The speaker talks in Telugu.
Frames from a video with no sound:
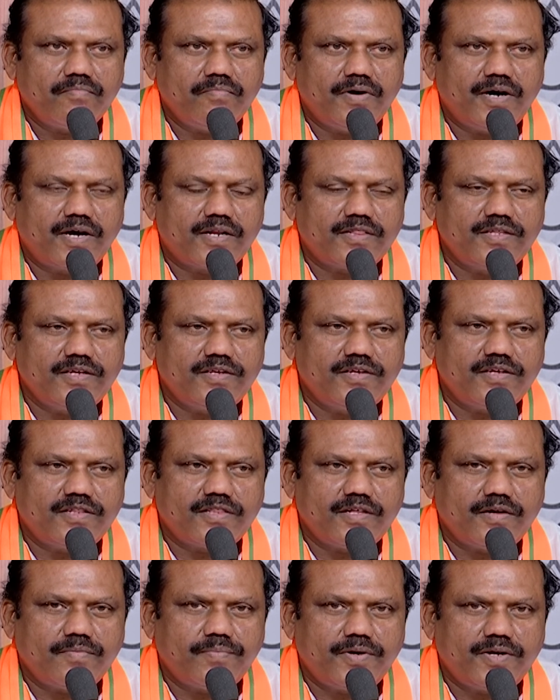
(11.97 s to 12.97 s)
భారతీయ
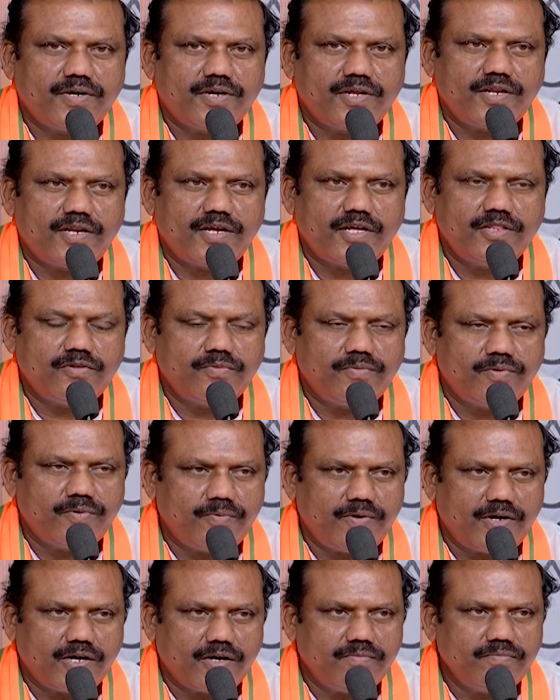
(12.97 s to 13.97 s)
జనతా పార్టీ రైతు
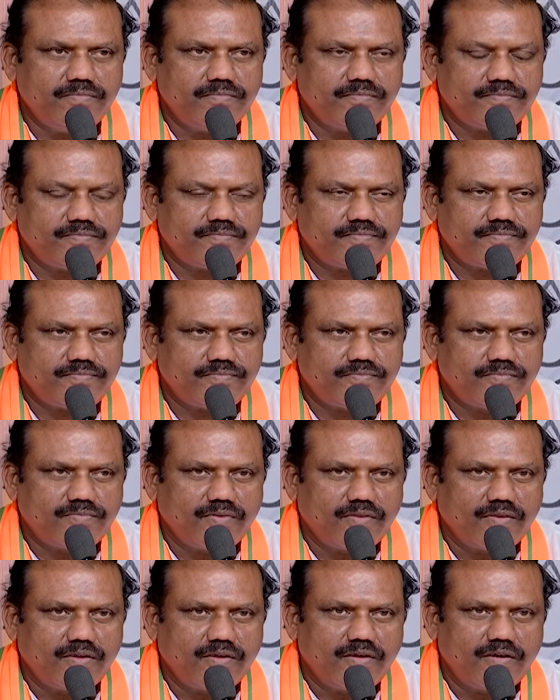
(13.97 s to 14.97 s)
విభాగం
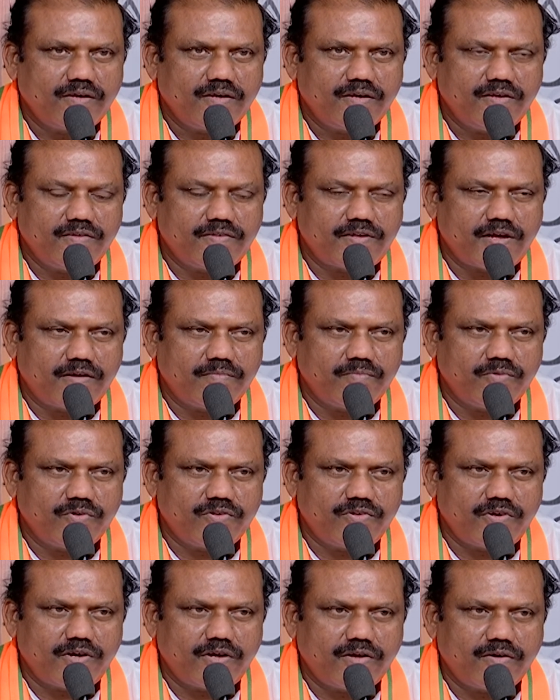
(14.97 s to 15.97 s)
కిసాన్
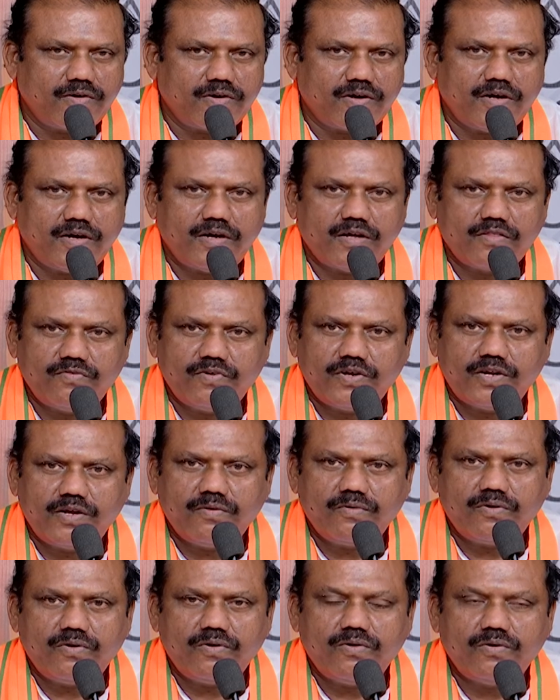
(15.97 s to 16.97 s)
మోర్చా యొక్క
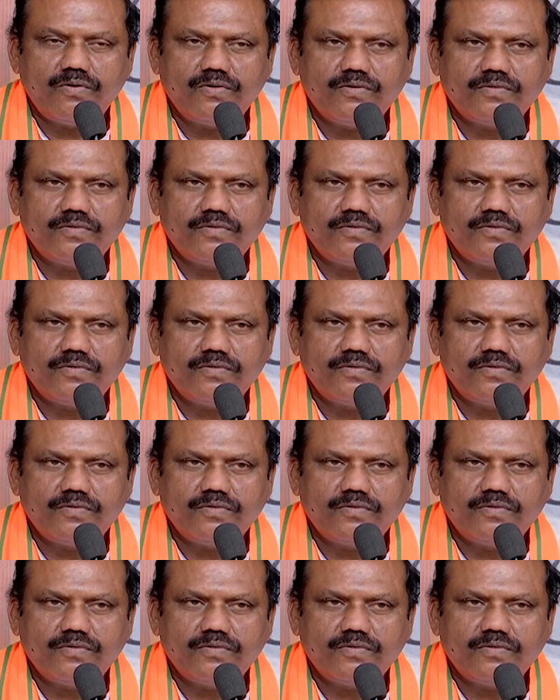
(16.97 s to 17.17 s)
ఆధ్వర్యంలో